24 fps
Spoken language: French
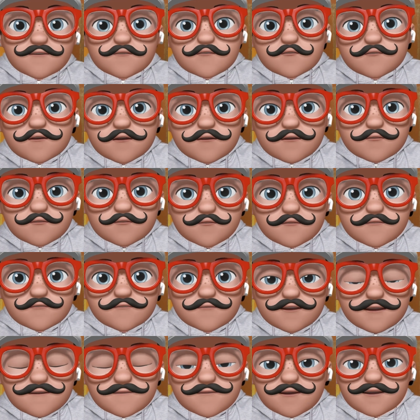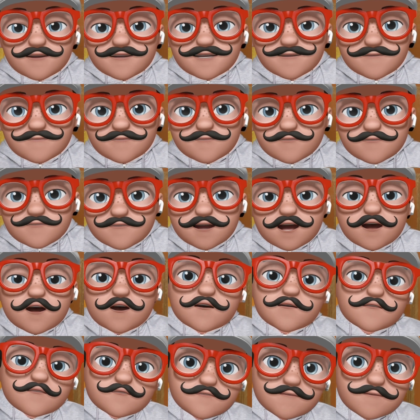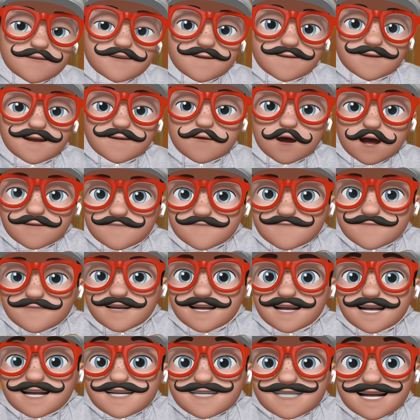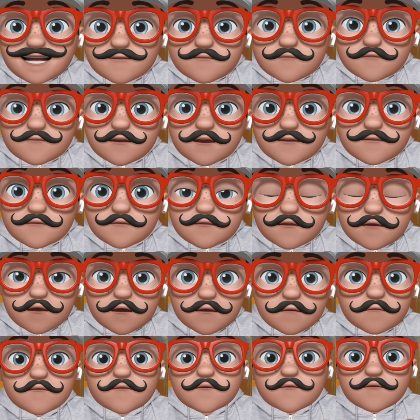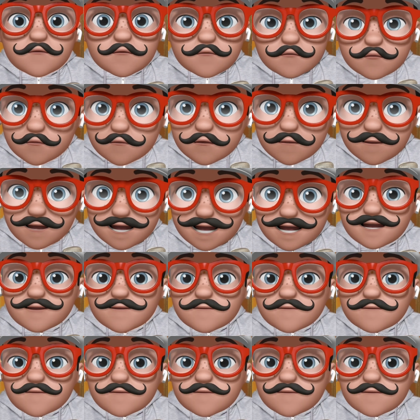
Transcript: tout d'un coup pour l'Apple Care Plus ou vous payez par mois. Ça nous donne donc, pour le coût global,